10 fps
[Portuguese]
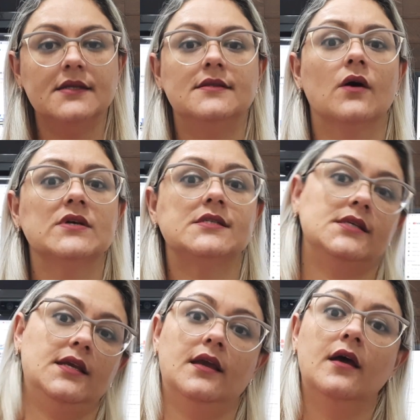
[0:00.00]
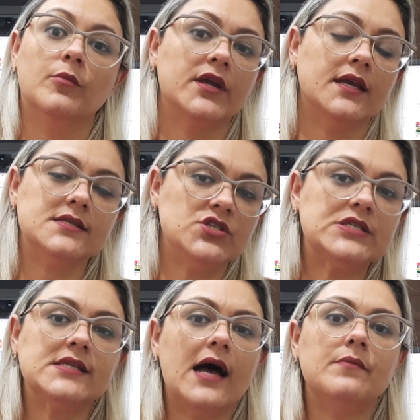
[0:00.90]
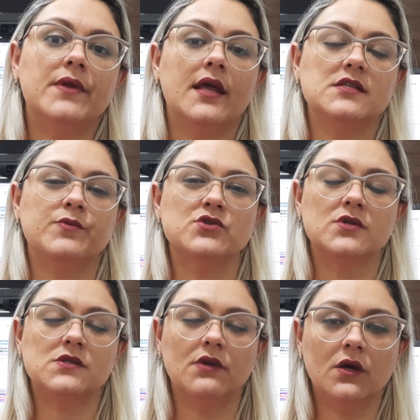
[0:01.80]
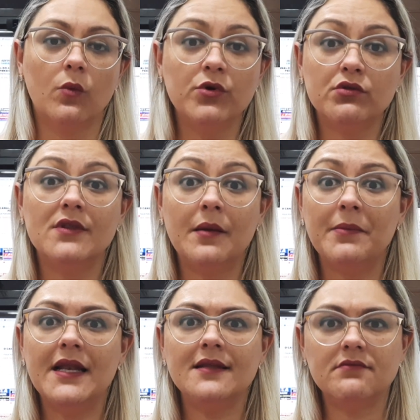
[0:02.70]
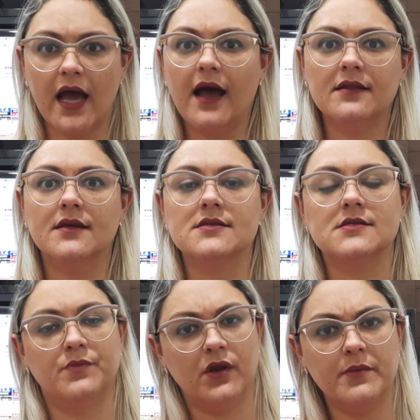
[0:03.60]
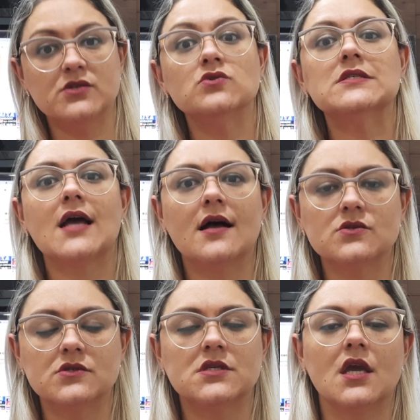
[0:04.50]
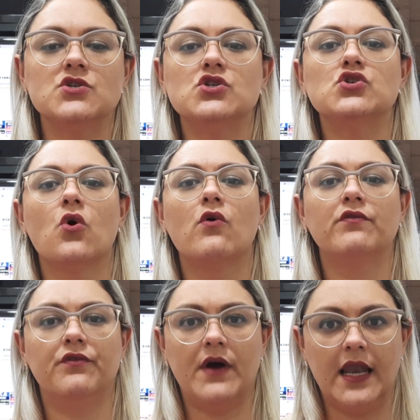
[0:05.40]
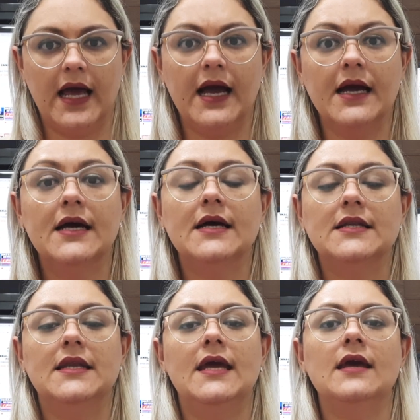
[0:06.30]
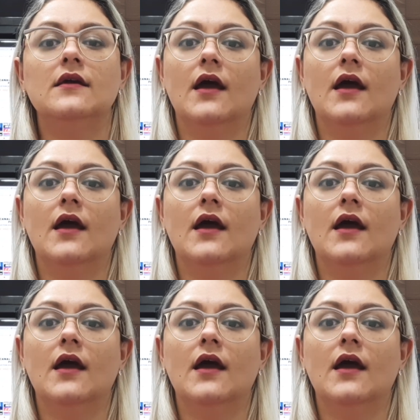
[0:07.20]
Então, assim, porque a gente sabe, né? As pessoas ficam muito debilitadas, pelo menos os casos que a gente ouve falar, né?